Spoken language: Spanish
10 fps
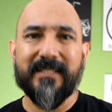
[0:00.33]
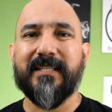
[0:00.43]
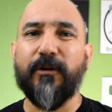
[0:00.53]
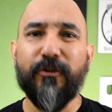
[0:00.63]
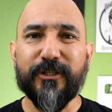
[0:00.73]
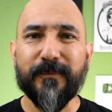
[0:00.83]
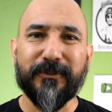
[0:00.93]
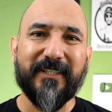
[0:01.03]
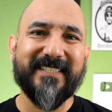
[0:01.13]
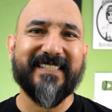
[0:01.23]
Saludos
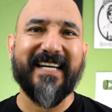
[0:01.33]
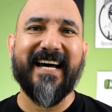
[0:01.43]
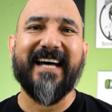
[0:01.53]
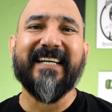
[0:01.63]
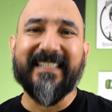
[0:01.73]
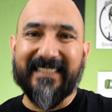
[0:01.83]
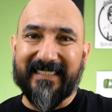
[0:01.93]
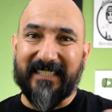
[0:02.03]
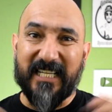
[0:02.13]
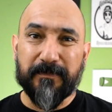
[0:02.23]
motorista.
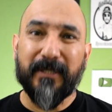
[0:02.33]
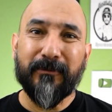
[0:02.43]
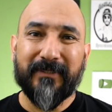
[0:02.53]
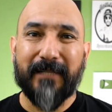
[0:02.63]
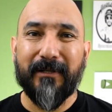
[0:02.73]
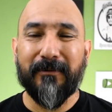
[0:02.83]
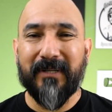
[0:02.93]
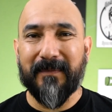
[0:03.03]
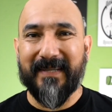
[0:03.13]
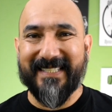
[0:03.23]
¿Te has preguntado
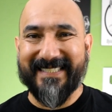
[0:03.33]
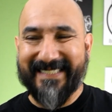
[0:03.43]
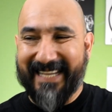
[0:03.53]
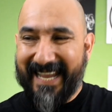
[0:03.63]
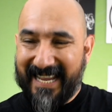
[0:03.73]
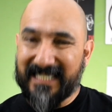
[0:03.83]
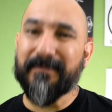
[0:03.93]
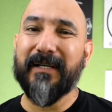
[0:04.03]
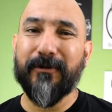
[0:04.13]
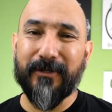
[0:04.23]
alguna vez qué es
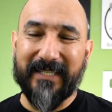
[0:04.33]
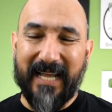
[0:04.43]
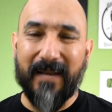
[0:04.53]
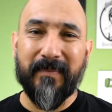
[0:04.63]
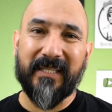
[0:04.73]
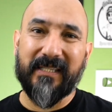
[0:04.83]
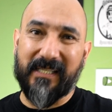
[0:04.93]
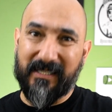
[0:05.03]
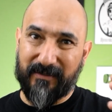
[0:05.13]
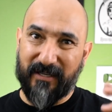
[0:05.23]
mejor
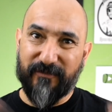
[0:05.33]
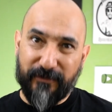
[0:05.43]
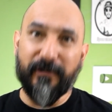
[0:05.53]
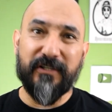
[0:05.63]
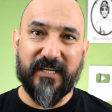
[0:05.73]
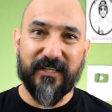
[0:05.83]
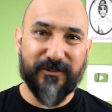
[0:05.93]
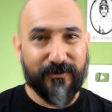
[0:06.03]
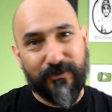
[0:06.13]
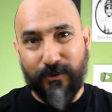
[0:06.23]
realmente, el fuel
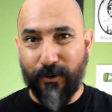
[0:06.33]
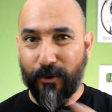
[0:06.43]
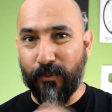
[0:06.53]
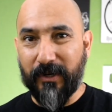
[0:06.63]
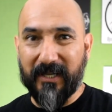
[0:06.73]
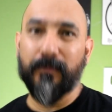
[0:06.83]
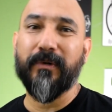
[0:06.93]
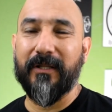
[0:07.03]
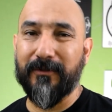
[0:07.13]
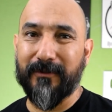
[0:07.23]
injection o un
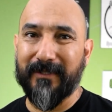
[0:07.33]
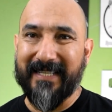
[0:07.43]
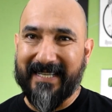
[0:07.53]
carburador?